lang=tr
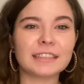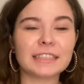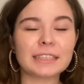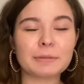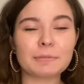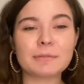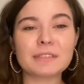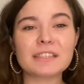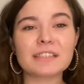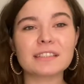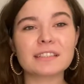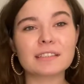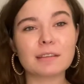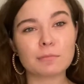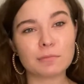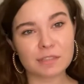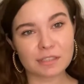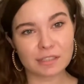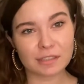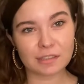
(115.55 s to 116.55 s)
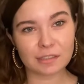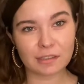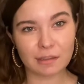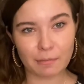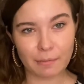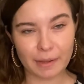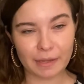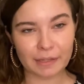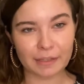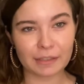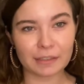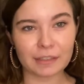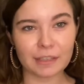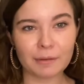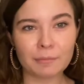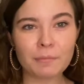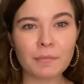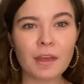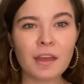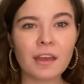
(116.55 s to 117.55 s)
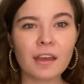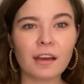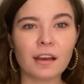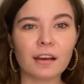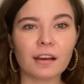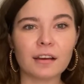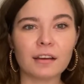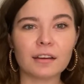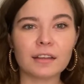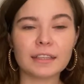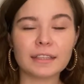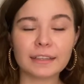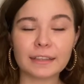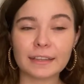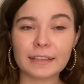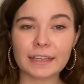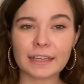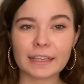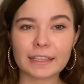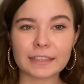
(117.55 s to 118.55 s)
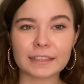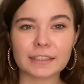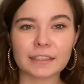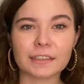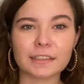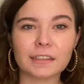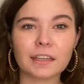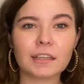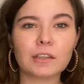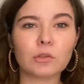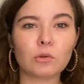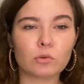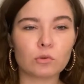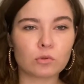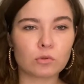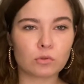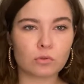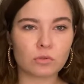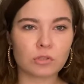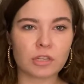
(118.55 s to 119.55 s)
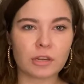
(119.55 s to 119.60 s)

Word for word: çıkmasını sabırsızlıkla beklediğim e, İtek yayınlarından 9.